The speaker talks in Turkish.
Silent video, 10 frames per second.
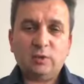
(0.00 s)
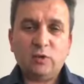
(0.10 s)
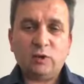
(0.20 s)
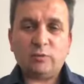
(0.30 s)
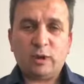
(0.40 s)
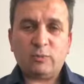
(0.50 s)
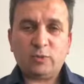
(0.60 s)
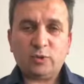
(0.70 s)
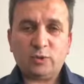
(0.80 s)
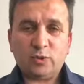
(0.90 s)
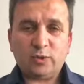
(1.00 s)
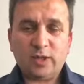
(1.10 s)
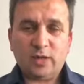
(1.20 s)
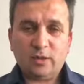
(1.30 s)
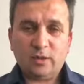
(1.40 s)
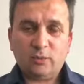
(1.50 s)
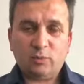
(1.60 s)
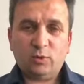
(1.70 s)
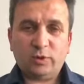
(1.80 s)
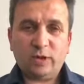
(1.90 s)
normal pozisyonda
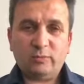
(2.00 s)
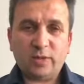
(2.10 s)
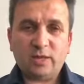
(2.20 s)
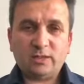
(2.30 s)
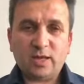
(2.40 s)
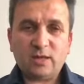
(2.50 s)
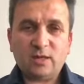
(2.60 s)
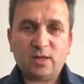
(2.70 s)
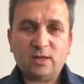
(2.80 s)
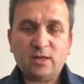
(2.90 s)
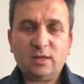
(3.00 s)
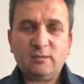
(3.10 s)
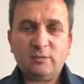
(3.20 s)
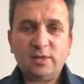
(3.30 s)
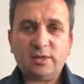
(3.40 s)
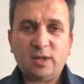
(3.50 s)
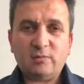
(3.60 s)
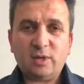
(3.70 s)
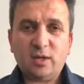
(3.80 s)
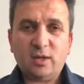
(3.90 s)
bulunan bir insanken
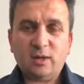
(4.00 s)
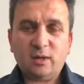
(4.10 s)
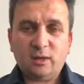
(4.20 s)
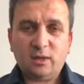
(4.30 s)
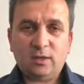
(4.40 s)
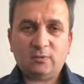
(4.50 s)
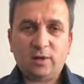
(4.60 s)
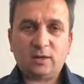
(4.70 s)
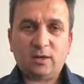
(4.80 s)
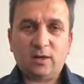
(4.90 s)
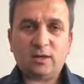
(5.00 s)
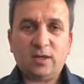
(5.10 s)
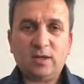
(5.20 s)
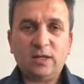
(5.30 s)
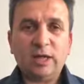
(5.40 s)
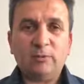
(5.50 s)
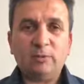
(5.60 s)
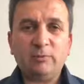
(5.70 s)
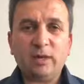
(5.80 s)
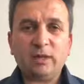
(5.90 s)
birdenbire itibar katilliği
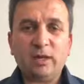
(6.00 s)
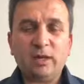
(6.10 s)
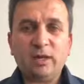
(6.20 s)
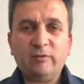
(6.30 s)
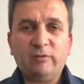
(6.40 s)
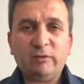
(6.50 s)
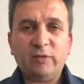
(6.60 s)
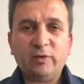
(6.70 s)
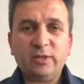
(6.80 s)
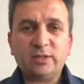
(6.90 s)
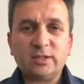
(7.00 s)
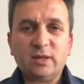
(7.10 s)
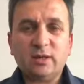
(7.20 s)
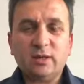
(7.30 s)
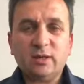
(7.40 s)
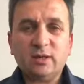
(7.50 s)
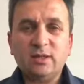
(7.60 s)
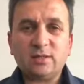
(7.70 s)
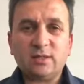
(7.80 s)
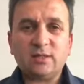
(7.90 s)
yapılmakta ve bu insan
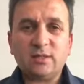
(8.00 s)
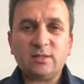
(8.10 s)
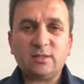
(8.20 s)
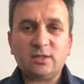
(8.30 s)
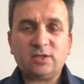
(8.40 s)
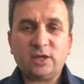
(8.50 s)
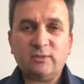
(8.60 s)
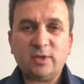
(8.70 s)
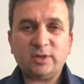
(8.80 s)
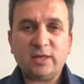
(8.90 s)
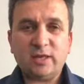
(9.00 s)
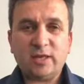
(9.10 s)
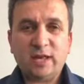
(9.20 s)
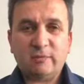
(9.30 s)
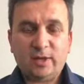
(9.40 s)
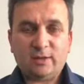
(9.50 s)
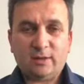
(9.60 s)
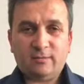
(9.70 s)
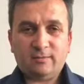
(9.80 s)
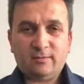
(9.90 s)
insan içerisinde çıkamaz hale gelmekte.